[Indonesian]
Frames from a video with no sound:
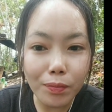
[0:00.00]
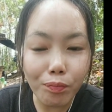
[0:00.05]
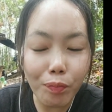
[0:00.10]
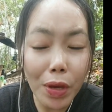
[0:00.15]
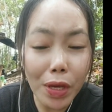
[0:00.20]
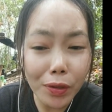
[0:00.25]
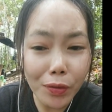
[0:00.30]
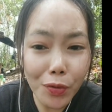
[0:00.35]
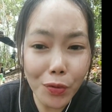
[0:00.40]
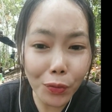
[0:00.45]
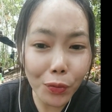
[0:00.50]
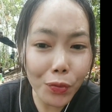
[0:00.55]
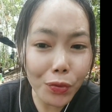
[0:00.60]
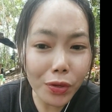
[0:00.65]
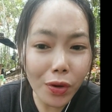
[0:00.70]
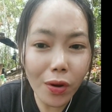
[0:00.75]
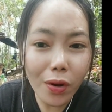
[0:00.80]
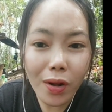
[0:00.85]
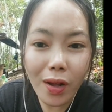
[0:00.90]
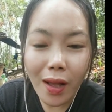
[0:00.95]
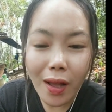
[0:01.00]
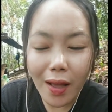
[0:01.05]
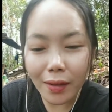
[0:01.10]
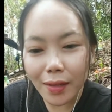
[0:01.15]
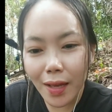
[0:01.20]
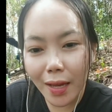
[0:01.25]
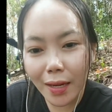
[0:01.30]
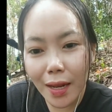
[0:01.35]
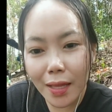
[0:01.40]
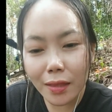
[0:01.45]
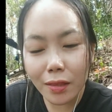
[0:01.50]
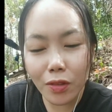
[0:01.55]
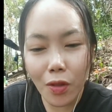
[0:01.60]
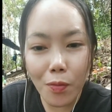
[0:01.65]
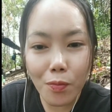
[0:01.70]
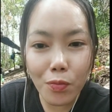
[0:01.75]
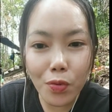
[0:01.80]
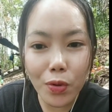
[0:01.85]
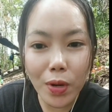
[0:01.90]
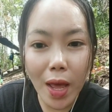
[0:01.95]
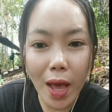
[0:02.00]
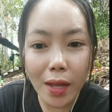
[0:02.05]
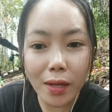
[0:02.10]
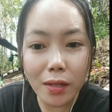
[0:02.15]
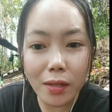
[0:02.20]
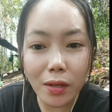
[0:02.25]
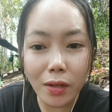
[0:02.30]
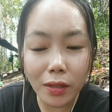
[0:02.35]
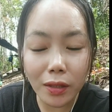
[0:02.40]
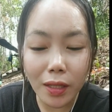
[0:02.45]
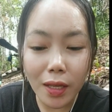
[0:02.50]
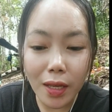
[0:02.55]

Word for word: pengkukuro ngaran tombunan dot